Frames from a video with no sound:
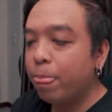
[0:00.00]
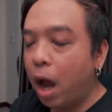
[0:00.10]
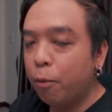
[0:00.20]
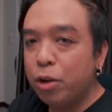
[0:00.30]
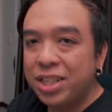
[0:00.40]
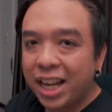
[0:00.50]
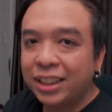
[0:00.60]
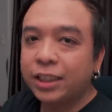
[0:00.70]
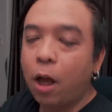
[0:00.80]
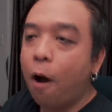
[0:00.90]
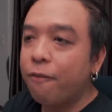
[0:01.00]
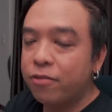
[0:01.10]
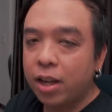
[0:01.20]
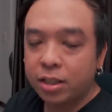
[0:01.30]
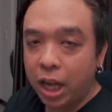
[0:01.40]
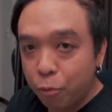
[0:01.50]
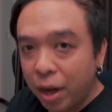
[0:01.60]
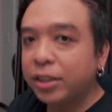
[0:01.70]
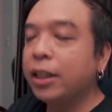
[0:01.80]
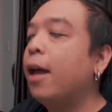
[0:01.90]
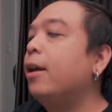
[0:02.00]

The Regents of the Ten Rings